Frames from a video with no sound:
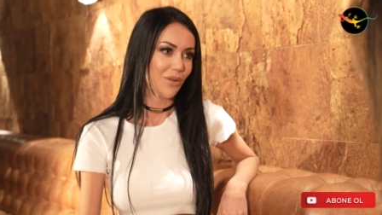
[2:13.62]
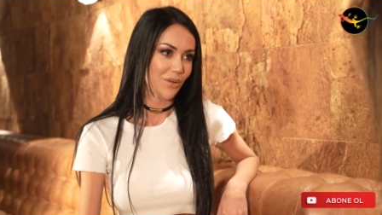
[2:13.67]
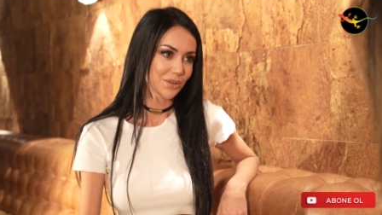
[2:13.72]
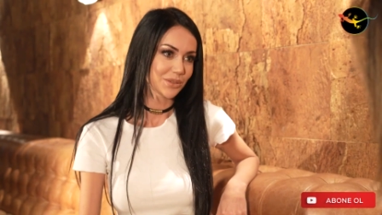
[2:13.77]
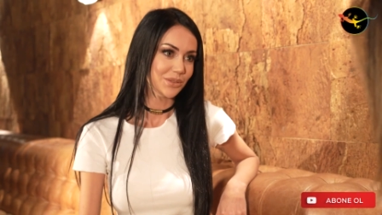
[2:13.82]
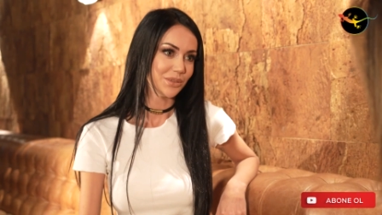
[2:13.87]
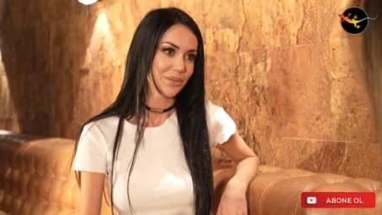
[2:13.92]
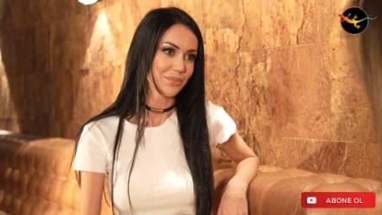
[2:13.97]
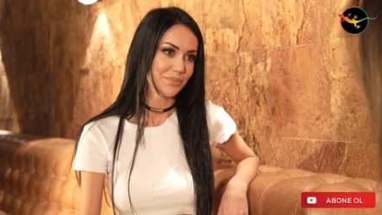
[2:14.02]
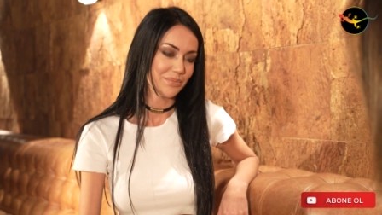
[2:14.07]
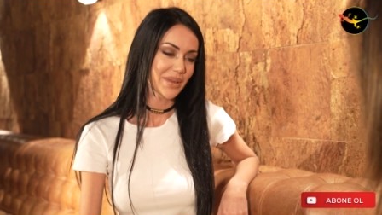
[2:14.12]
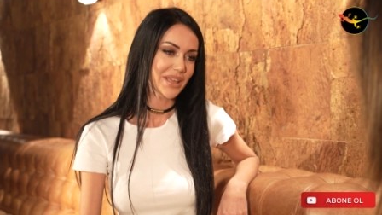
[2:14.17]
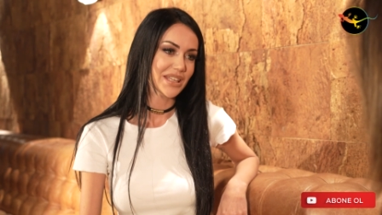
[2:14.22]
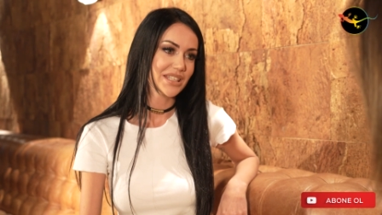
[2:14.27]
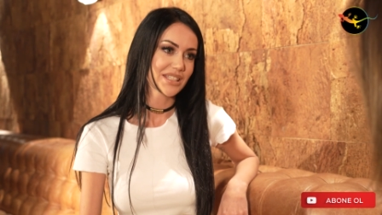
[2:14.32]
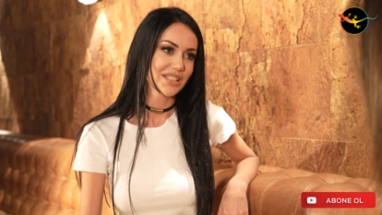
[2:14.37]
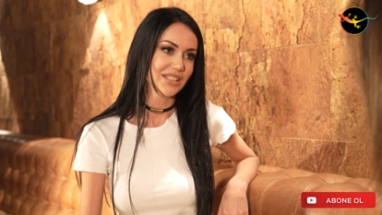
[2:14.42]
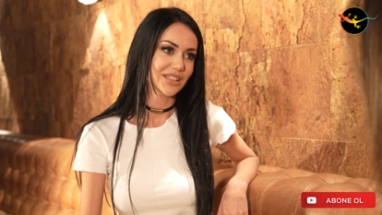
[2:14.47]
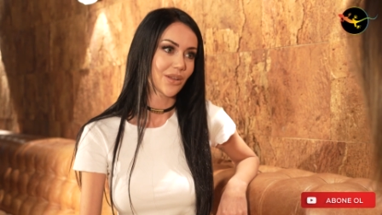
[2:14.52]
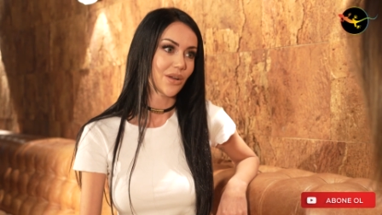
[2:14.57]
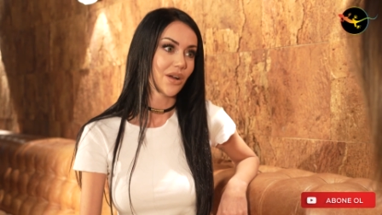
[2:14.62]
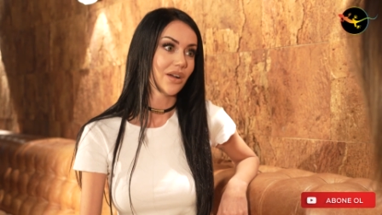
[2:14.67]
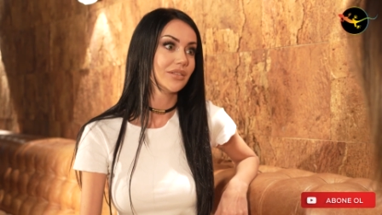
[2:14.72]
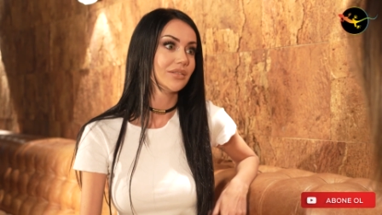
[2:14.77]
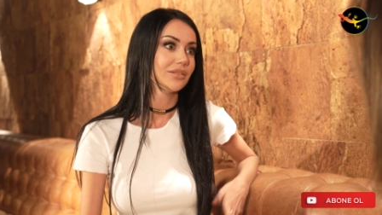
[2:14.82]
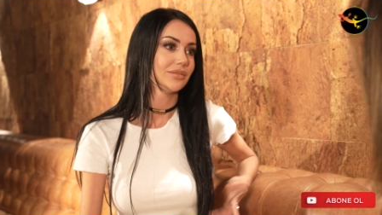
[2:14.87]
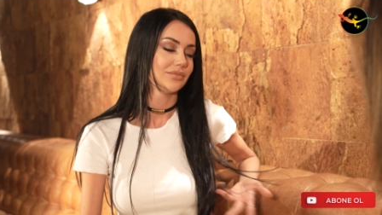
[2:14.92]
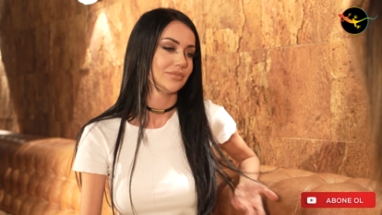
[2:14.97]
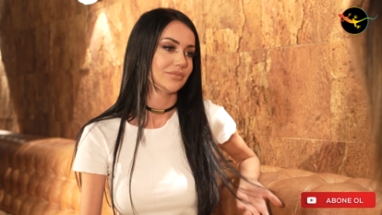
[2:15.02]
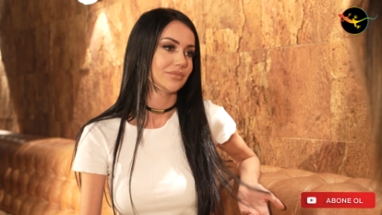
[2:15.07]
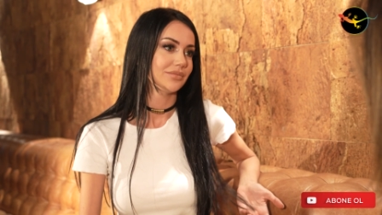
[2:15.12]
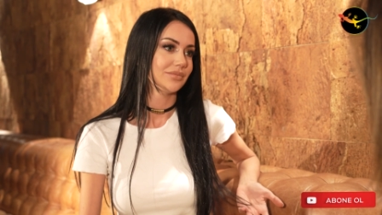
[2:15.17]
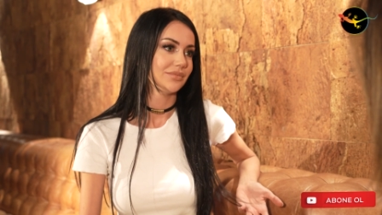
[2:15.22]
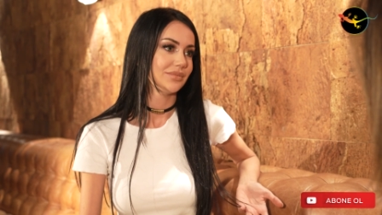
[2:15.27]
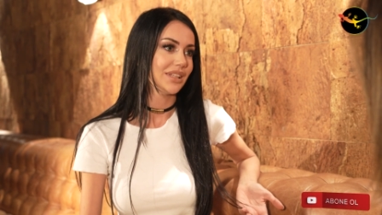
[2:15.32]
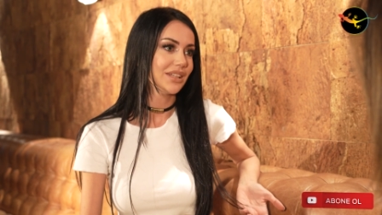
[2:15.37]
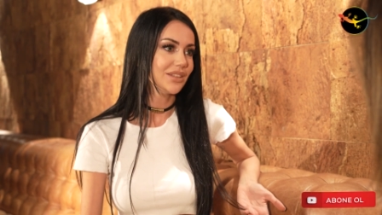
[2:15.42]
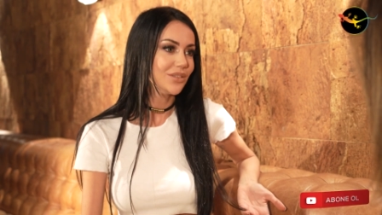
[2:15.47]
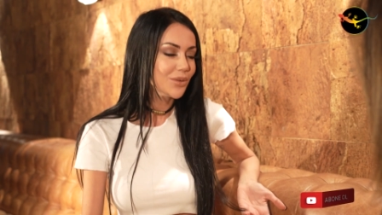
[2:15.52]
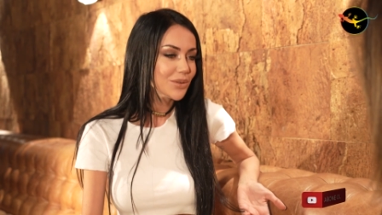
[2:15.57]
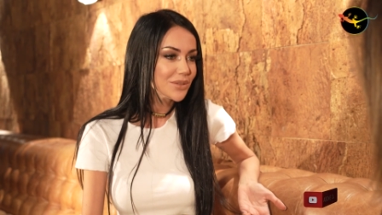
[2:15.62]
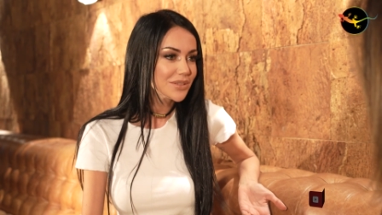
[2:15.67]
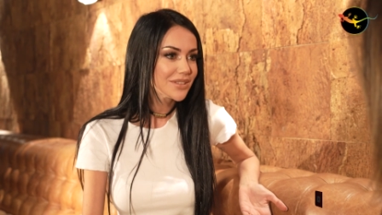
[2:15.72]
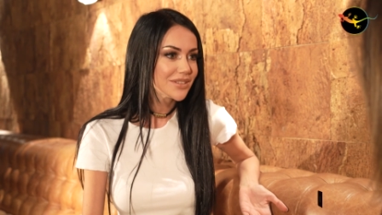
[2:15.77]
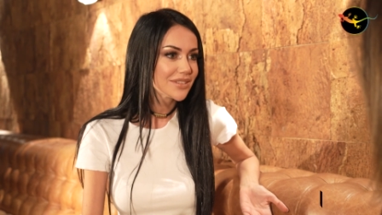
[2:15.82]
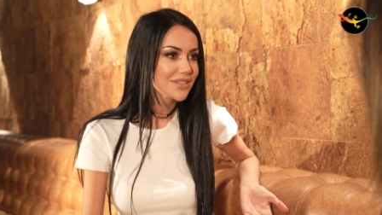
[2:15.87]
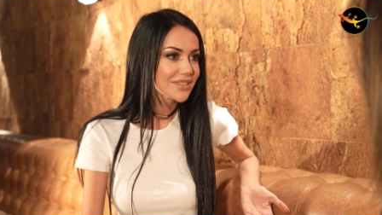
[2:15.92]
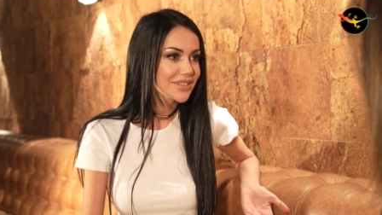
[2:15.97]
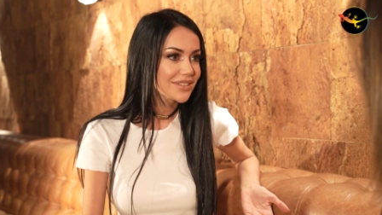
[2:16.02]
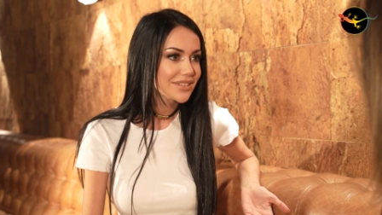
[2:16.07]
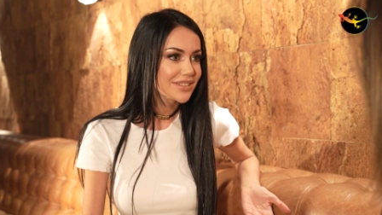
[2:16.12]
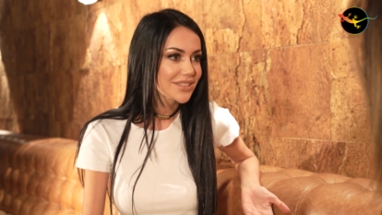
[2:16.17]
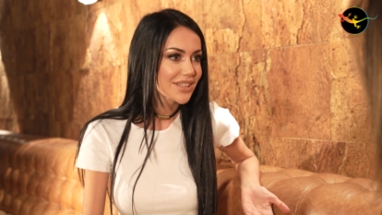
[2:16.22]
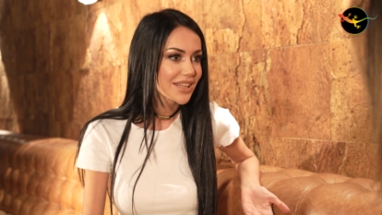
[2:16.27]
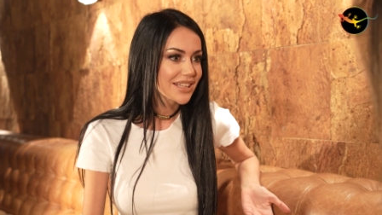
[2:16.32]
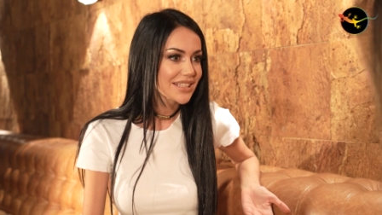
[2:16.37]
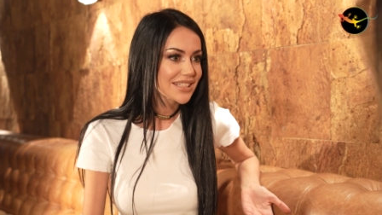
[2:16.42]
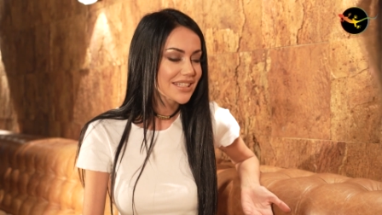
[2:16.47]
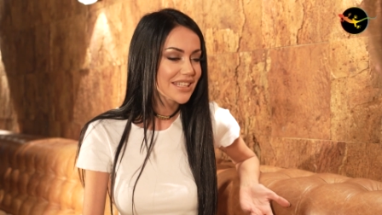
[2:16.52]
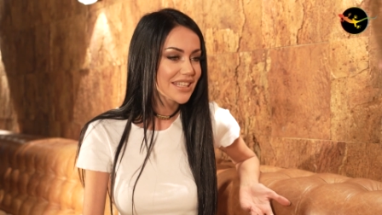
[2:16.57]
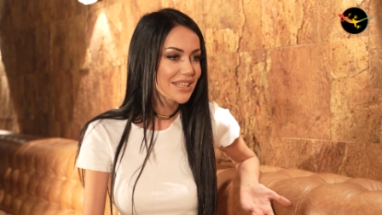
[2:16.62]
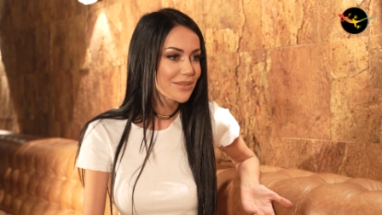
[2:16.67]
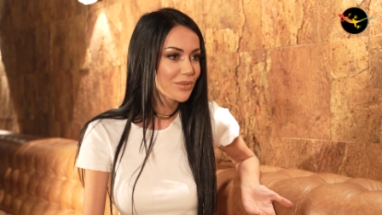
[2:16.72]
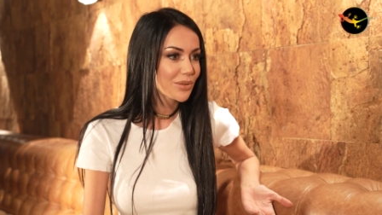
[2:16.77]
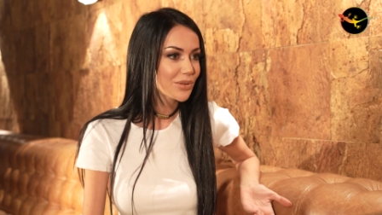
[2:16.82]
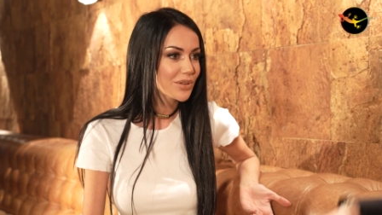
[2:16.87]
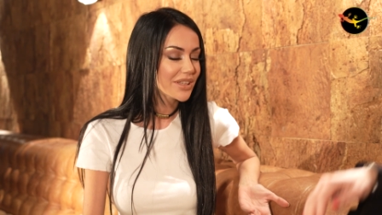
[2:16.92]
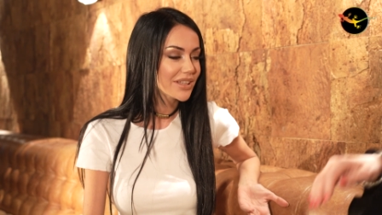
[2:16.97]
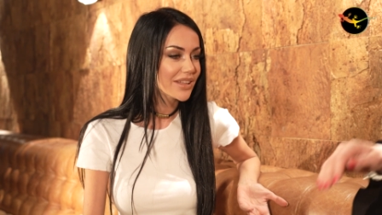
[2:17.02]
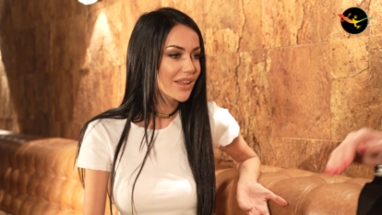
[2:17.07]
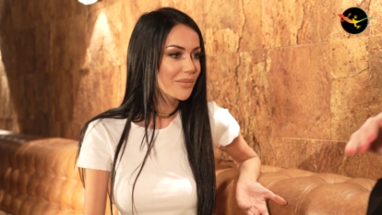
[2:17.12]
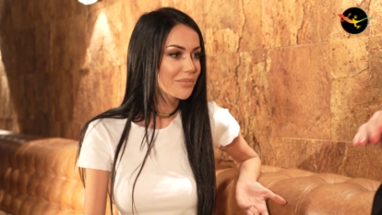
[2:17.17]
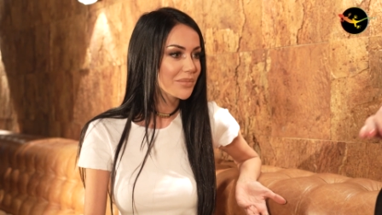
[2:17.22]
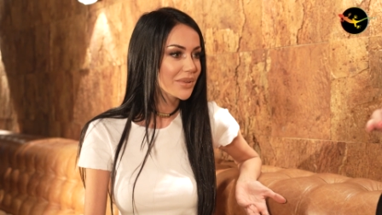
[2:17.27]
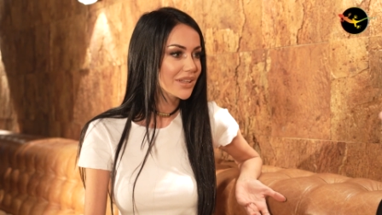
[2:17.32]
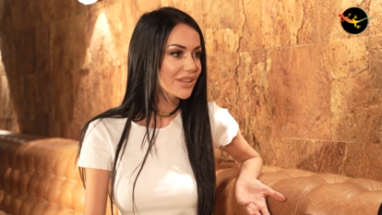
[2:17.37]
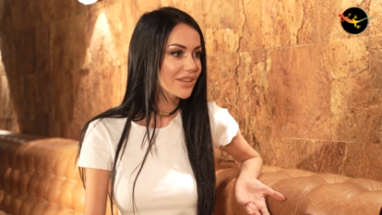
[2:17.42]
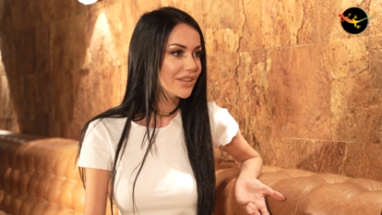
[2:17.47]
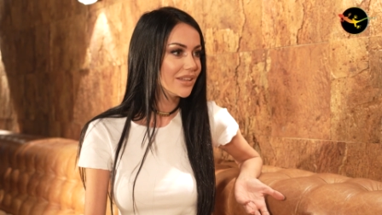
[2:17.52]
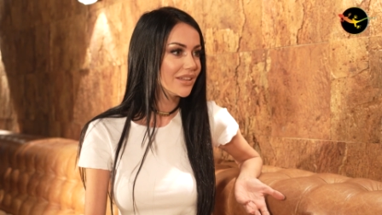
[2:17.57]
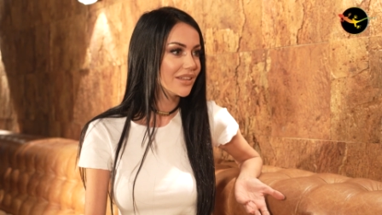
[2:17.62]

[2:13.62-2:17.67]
Oldu. Oldu galiba. Yıl. 4 senesi 2012'den beri. Aa,